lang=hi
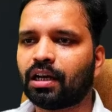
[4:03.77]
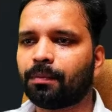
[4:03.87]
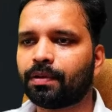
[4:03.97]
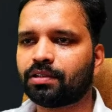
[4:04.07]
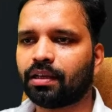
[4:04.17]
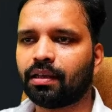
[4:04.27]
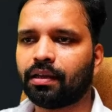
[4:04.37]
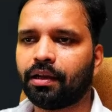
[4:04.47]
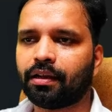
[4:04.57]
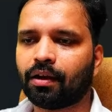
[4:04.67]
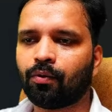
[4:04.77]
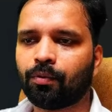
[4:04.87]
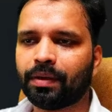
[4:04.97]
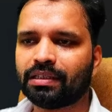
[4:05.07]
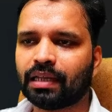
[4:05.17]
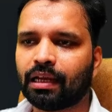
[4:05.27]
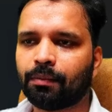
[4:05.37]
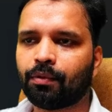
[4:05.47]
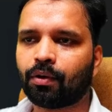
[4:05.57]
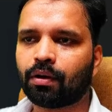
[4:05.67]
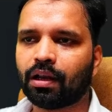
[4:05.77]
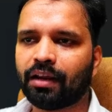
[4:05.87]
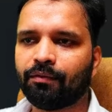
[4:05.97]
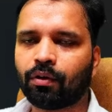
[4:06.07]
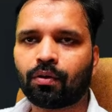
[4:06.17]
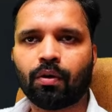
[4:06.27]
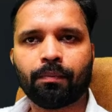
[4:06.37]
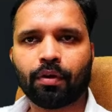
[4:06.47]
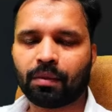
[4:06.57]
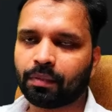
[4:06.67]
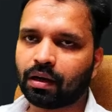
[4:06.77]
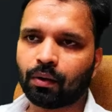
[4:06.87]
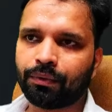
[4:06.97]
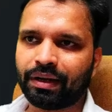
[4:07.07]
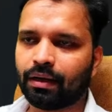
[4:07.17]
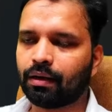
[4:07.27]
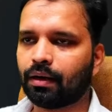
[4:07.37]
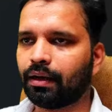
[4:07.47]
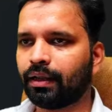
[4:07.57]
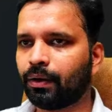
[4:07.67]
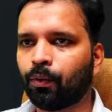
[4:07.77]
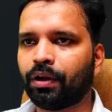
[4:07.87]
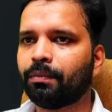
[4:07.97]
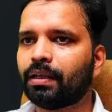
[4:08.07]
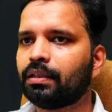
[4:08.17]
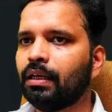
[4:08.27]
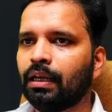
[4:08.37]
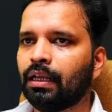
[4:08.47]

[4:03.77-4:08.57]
यहाँ पर जाएंगे क्रिएट अकाउंट पे साइन अप डॉट लाइव डॉट कॉम पर अपना अकाउंट क्रिएट कर लेंगे होगी बात